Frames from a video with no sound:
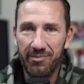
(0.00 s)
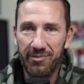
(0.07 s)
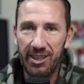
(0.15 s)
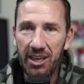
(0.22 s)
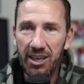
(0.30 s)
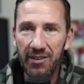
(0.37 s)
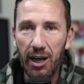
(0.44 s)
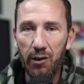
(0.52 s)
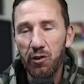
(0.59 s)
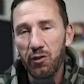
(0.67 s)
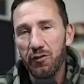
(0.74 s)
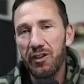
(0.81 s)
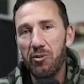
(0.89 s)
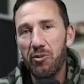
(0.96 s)
Kriegen auf wir da
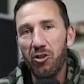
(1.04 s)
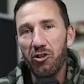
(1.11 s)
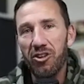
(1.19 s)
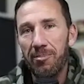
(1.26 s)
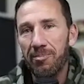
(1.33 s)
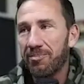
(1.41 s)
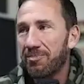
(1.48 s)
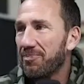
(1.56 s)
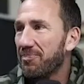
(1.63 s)
fünf Fall. Tipps zusammen?